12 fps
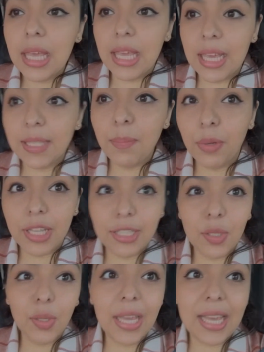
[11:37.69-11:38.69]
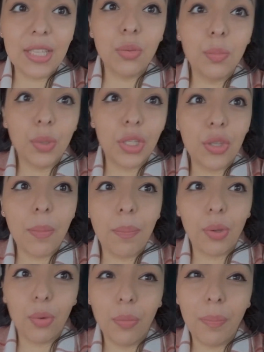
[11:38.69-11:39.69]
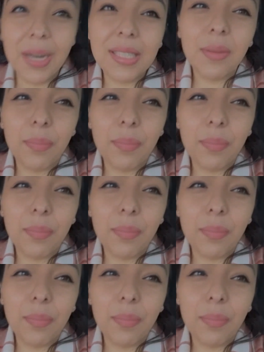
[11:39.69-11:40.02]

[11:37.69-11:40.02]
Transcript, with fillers: y es por eso que es un poquito de preocuparse,